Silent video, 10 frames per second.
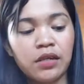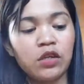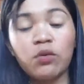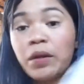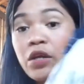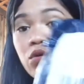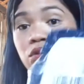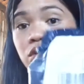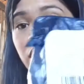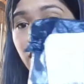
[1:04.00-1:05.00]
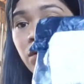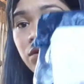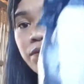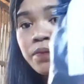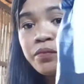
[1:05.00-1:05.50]
Ito pala yung, ano,
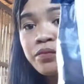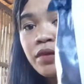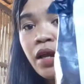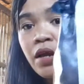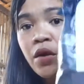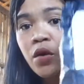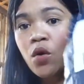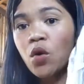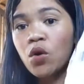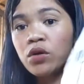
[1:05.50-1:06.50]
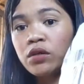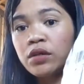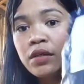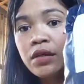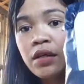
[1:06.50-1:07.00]
yung,
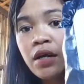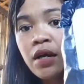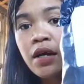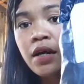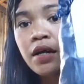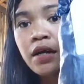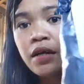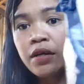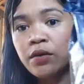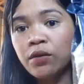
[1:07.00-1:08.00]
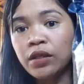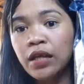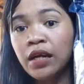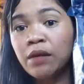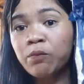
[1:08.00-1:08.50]
ano,
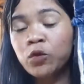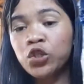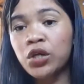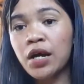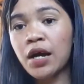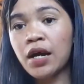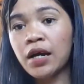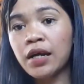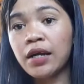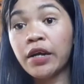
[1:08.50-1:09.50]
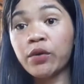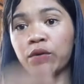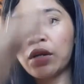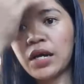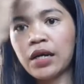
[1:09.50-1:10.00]
natanggap ko siya
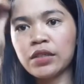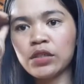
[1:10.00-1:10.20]
ngayon lang.